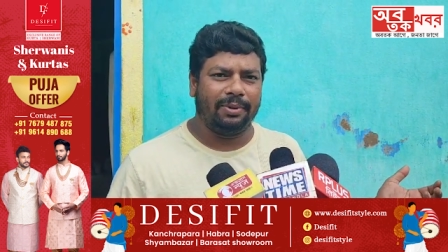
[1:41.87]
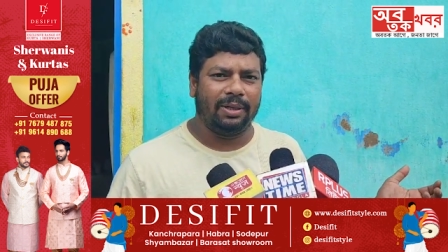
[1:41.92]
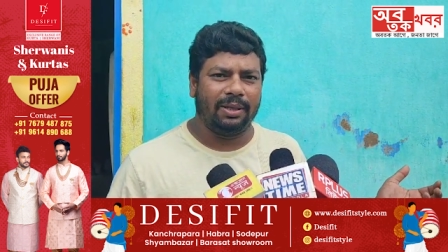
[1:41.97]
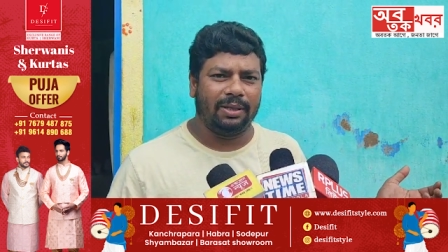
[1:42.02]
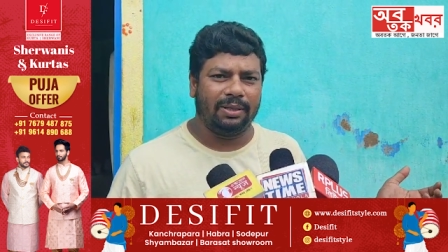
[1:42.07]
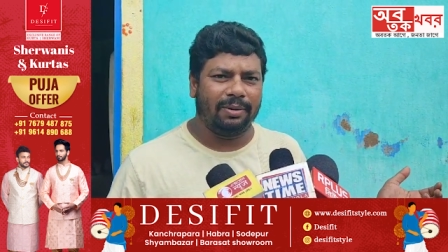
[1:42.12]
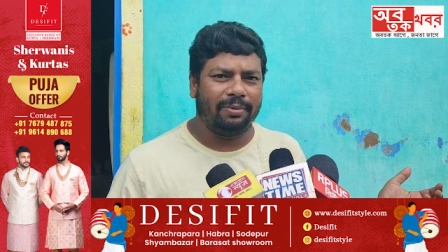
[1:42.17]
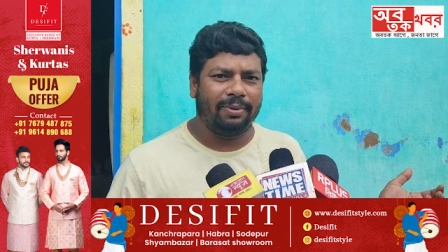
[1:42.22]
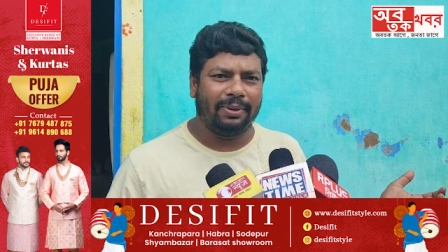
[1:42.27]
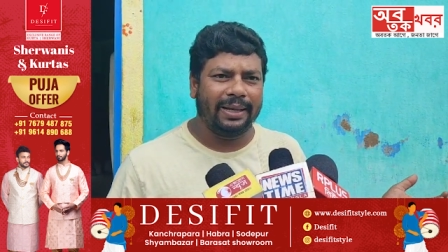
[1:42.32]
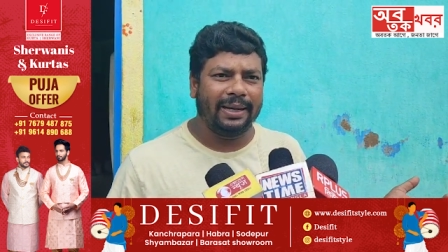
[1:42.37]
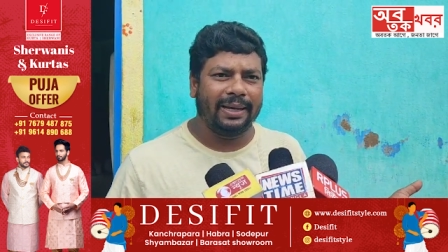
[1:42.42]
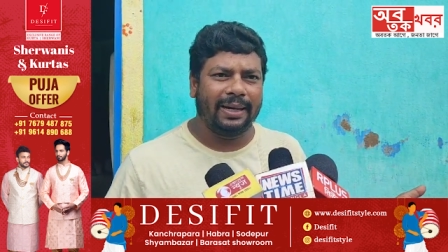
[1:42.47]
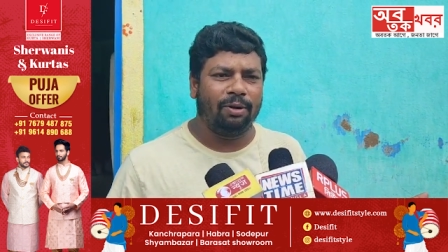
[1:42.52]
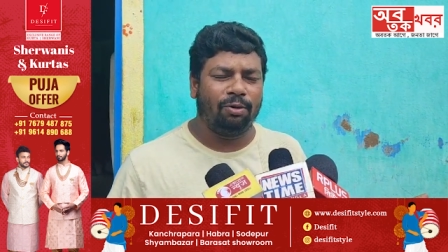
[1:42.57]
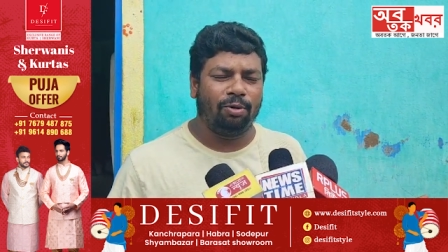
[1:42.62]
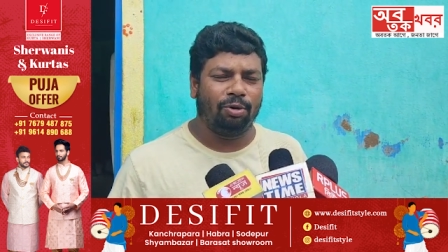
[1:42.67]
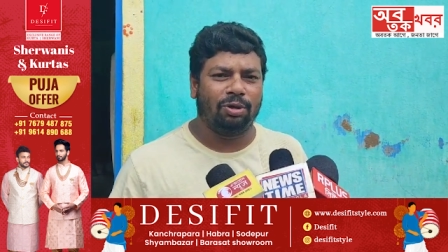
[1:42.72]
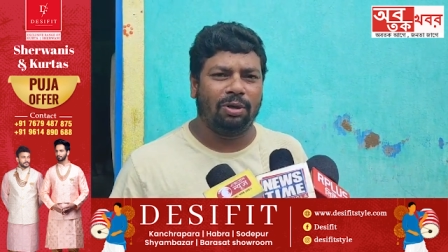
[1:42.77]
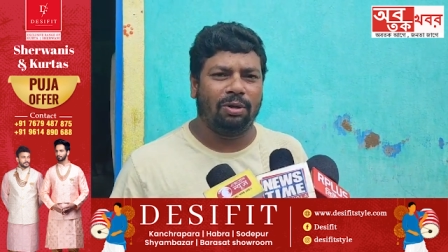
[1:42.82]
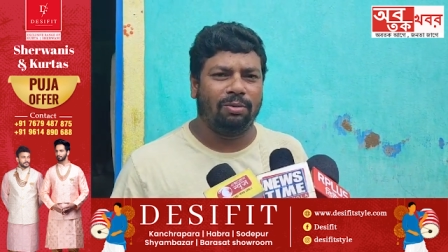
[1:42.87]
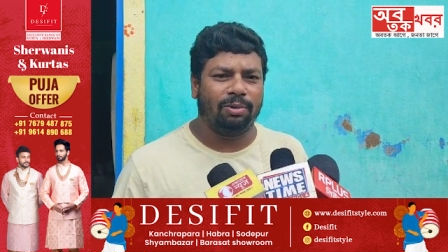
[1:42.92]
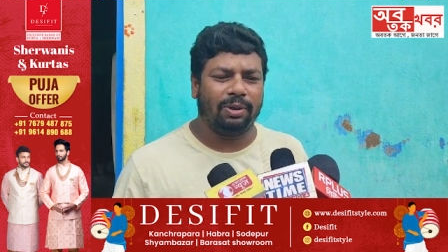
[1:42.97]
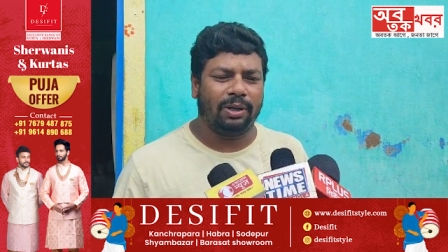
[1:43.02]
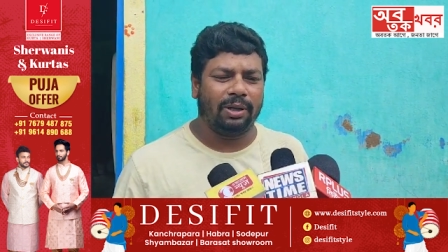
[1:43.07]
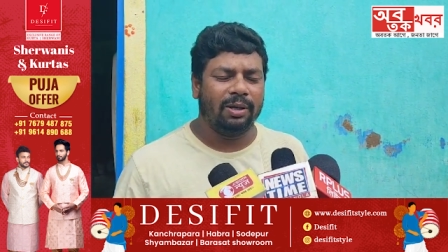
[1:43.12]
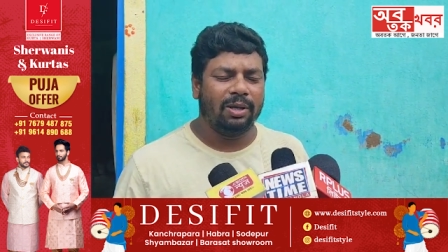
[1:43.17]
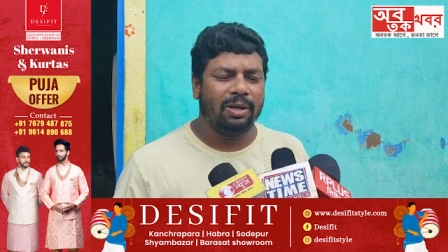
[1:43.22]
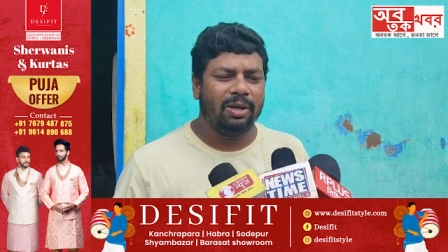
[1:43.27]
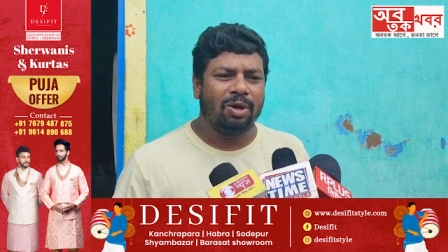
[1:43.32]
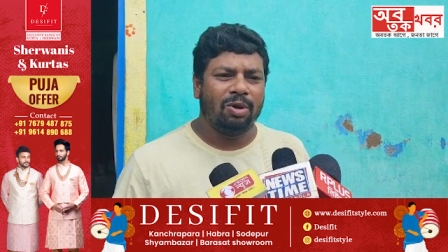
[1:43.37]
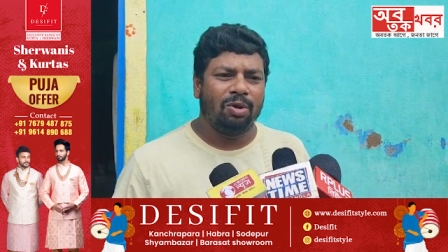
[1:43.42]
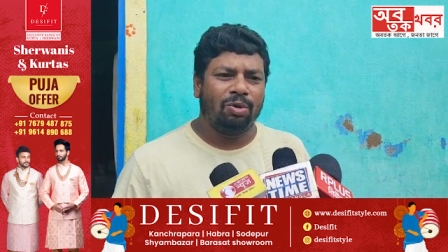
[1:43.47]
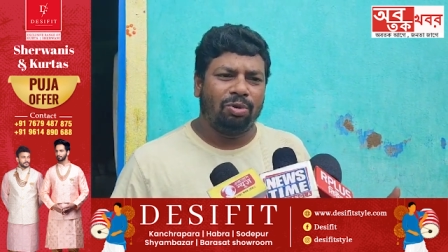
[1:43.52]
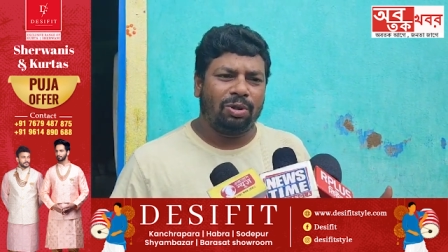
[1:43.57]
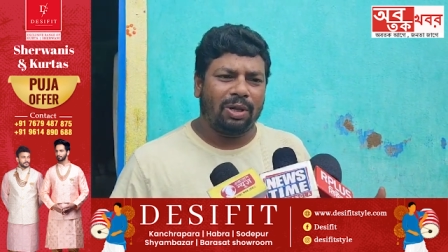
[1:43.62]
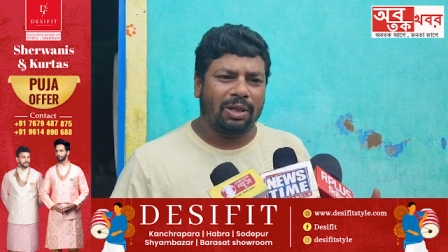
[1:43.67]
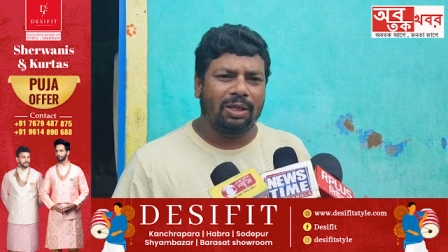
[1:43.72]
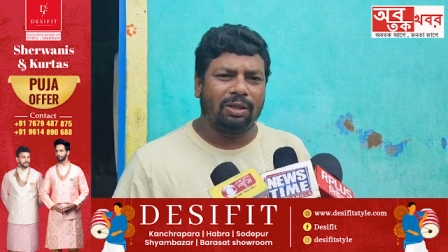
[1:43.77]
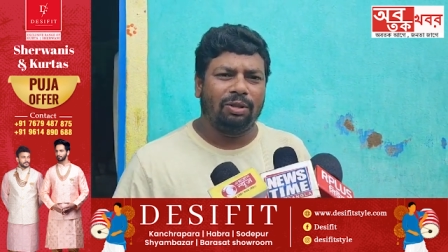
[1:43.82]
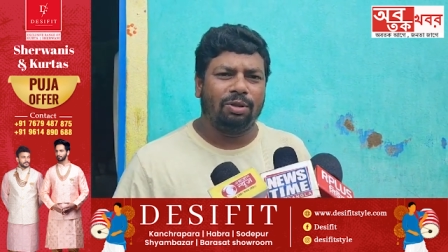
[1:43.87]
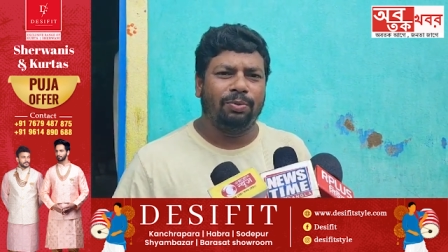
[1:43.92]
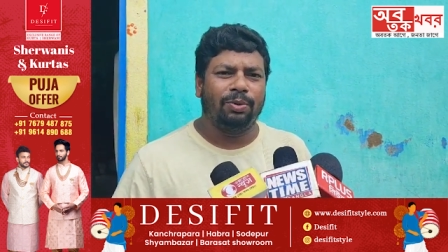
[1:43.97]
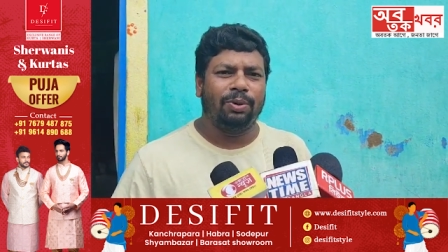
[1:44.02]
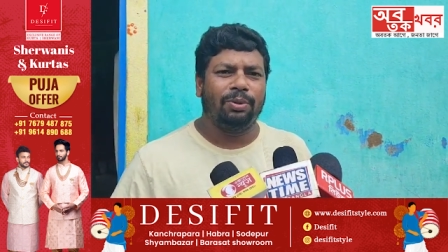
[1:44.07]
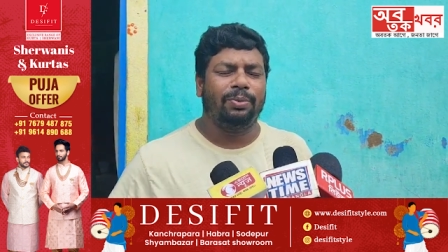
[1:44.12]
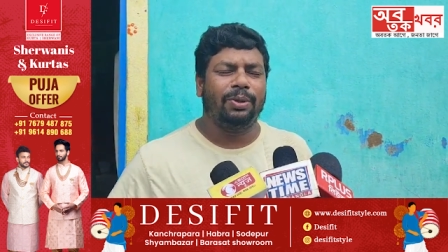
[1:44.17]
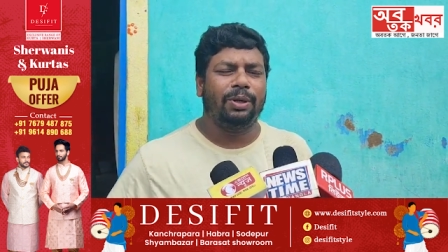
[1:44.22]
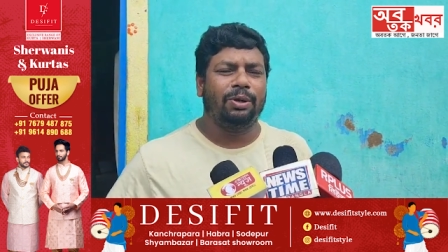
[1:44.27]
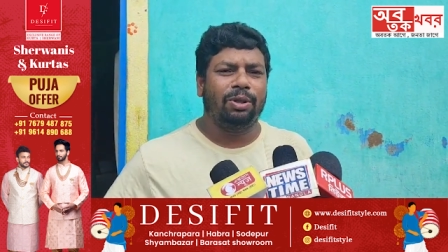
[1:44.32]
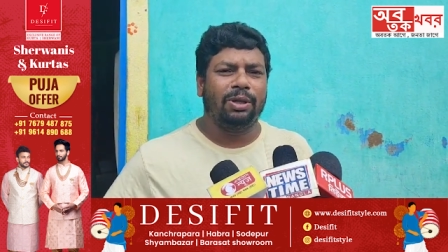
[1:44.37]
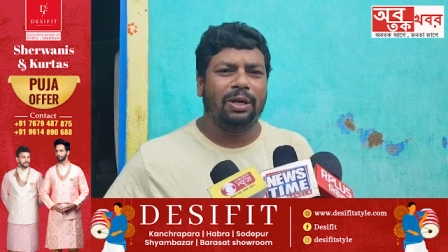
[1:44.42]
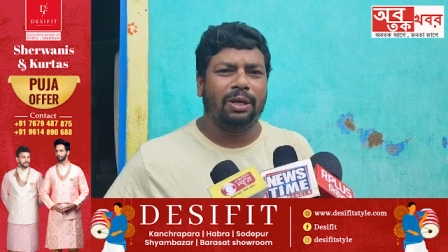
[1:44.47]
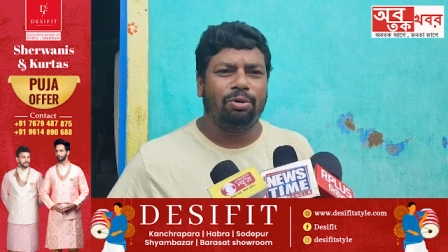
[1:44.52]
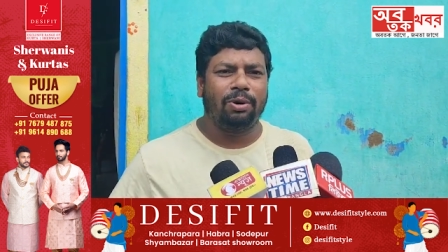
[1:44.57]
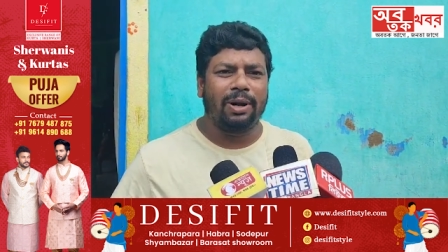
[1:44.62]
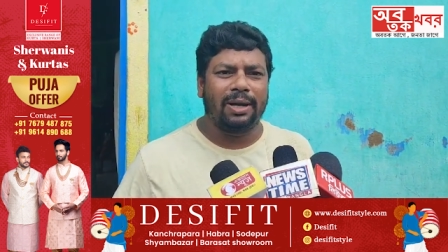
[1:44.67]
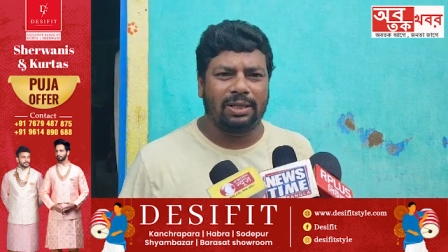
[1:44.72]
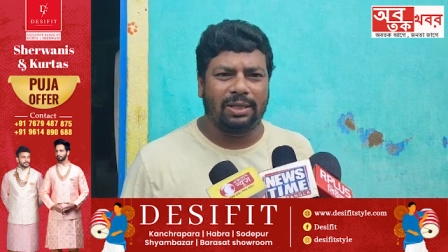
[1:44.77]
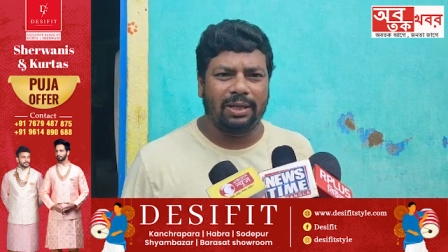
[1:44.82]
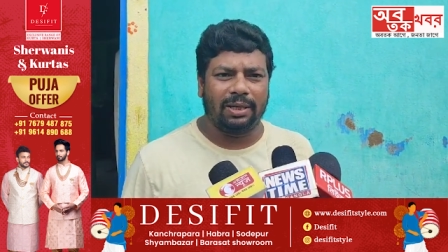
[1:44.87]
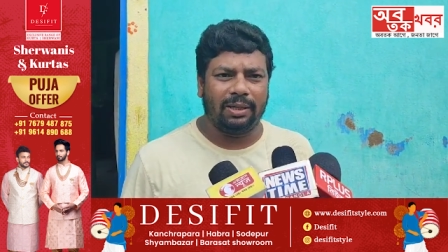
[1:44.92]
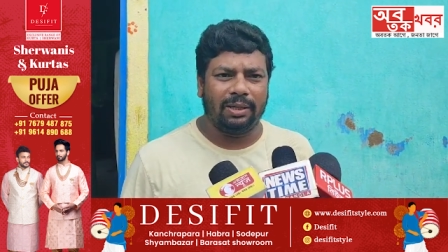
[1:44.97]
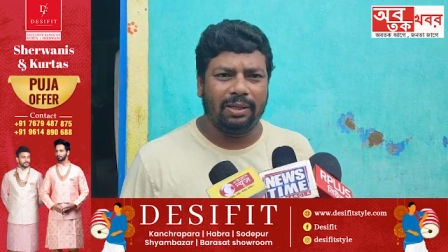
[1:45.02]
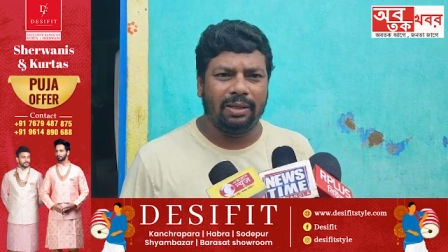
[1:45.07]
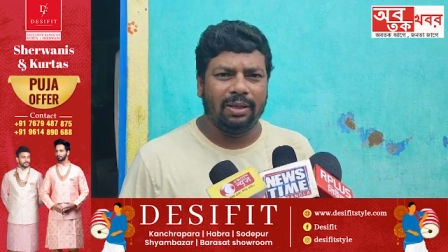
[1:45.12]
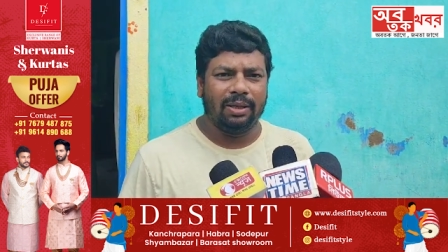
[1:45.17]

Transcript: দিনে যেভাবে দেখলেন লোকসভা ভোটে তাতে তো বিরোধীরা ধরাশায়ী